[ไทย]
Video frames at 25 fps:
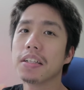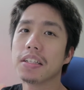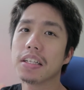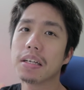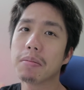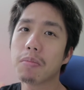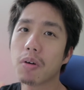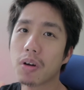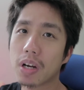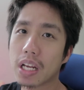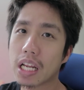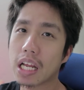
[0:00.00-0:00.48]

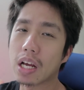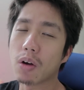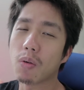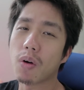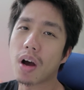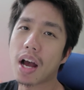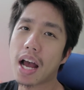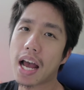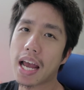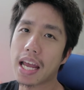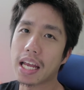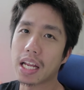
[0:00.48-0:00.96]
ซึ่งพอดี
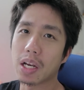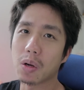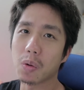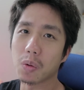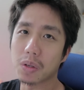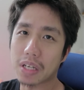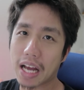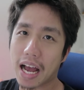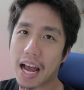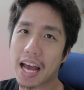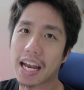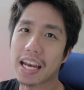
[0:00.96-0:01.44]
ว่าไอ้ลู
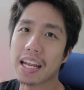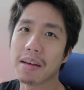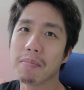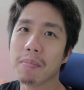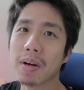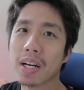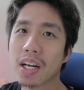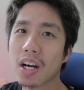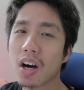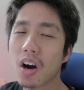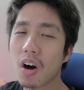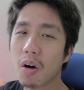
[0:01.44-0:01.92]
กชายเนี่ย
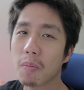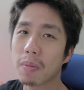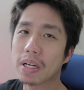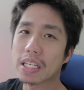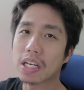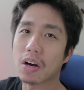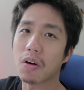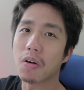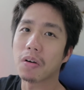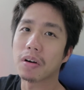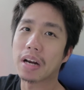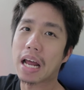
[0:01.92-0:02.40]
มันก็ออกมา
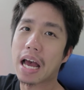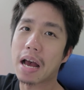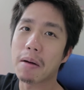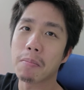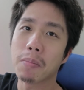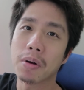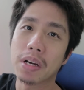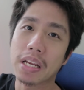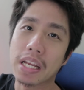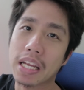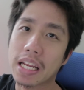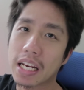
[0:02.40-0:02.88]
จากห้อง
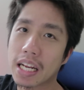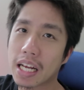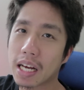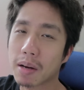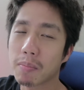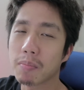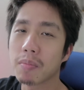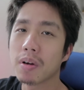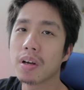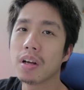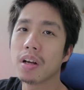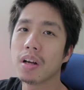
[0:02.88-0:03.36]
น้ำพอดีนะ
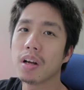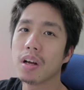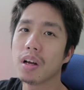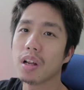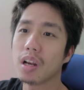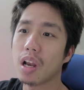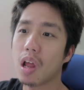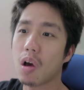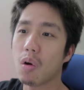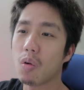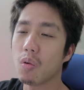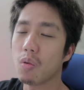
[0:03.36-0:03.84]
ครับ
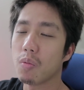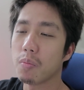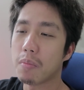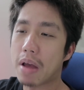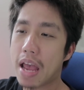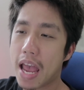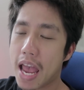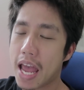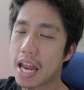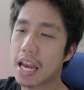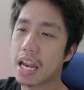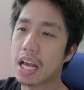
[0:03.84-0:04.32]
แล้ว
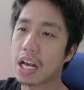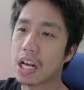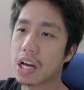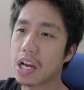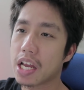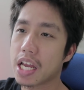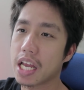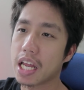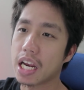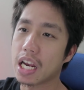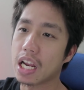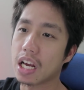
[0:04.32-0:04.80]
แม่เนี่ย
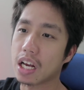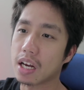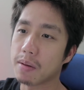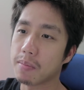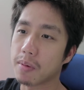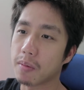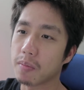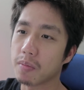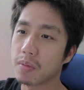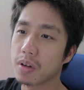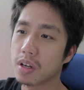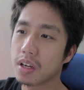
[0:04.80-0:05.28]
ก็เห็นแล้วก็
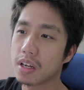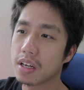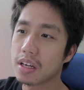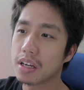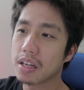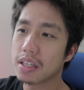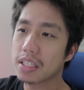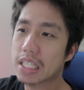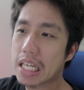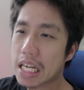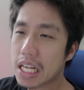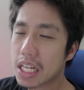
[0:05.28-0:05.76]
แบบ
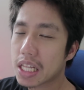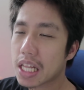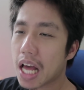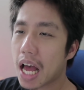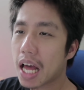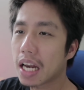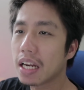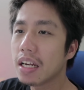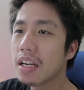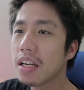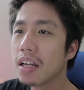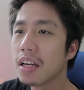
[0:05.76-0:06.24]
เจ
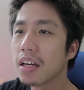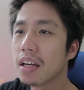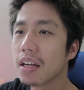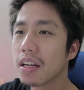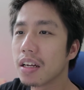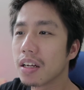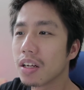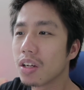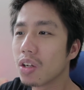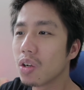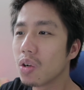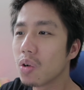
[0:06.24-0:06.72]
สัน
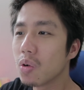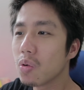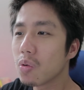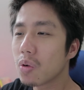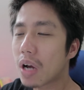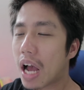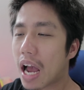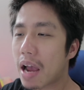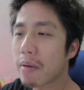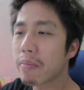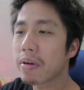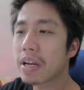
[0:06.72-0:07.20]
ลู
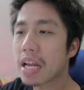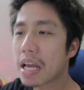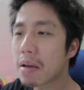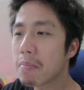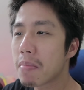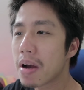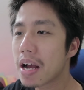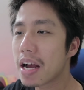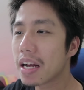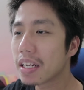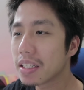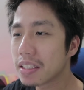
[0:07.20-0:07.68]
กหายไปไหน
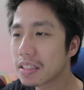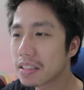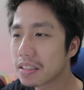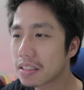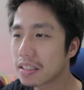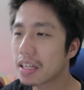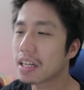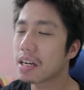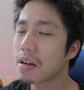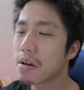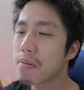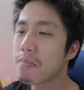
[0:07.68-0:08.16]
มา
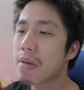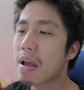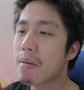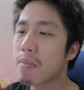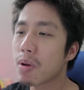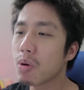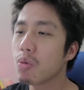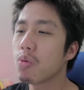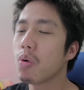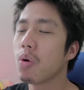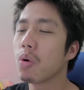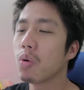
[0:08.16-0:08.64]
อย่าทำให้แม่
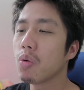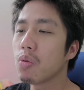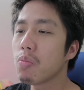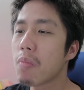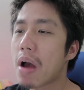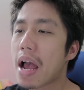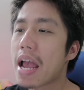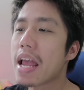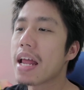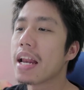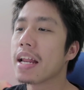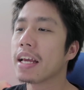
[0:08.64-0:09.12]
เป็นห่วงรู้
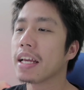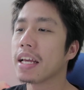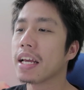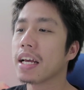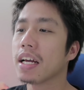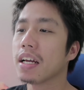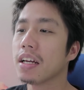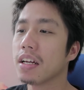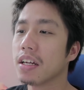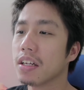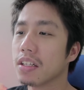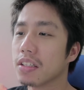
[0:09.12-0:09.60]
ไหมอะไร
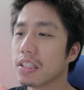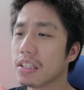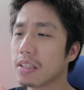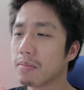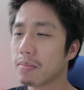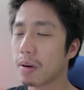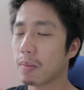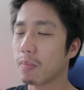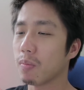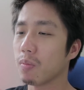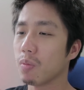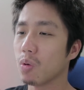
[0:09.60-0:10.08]
เงี้ยซึ่ง
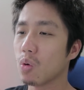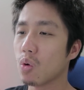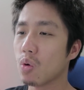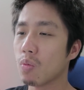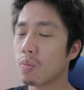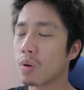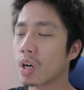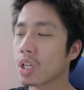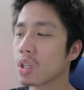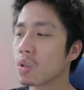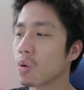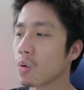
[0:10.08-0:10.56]
แบบลูก
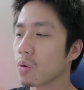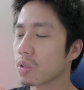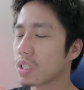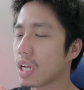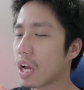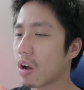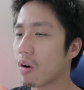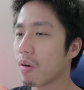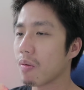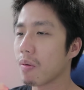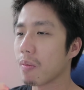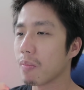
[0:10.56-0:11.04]
มันก็ตก
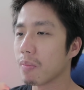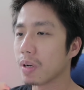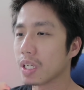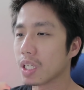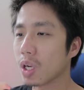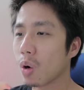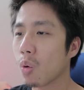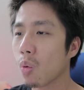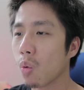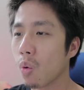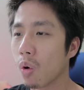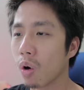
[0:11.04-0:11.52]
ใจว่าแบบมึง
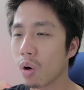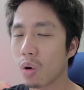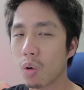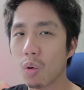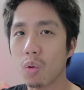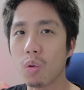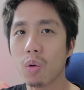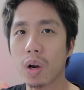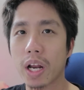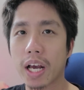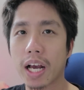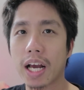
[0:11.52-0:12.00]
จะห่วง
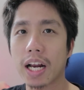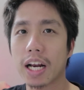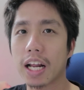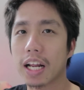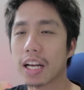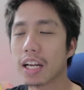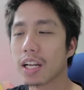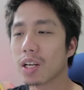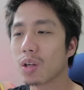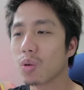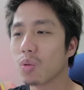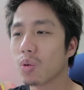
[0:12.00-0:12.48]
กูอะไรข
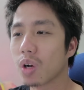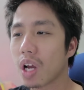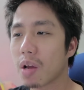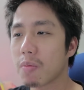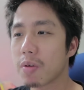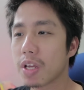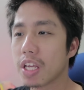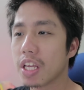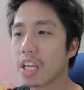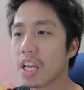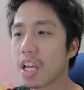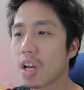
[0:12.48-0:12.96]
นาดนั้นกูแค่
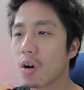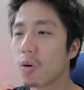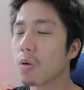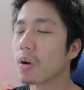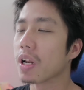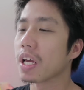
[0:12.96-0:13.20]
ไปเยี่ยว